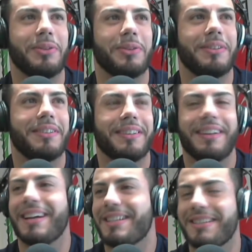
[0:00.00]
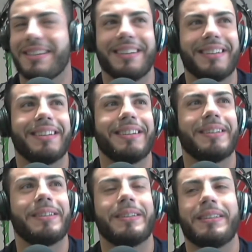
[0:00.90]
Sì. E ora cosa ti
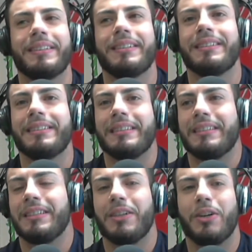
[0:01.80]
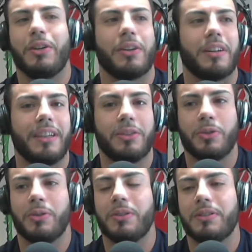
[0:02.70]
aspetti Mark? Allora,
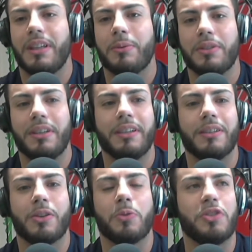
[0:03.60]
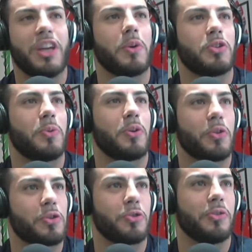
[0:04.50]
tanto vediamo di cominciare questo
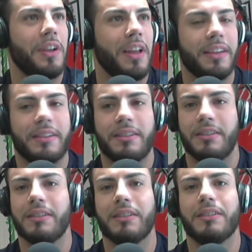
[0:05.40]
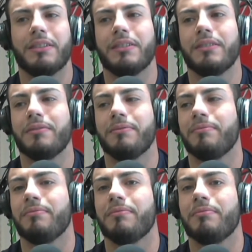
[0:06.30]
percorso con lei.
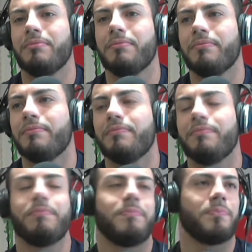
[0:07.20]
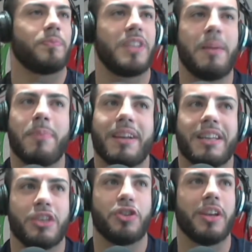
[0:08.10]
Eh, sempre
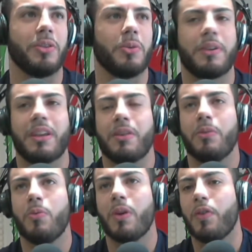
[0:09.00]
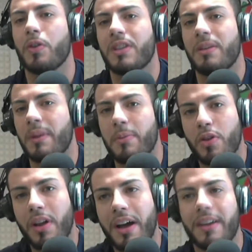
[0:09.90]
crescendo, perché comunque voglio sempre
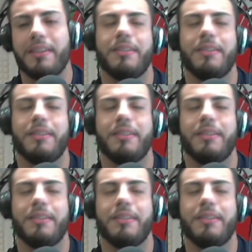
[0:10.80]
migliorare.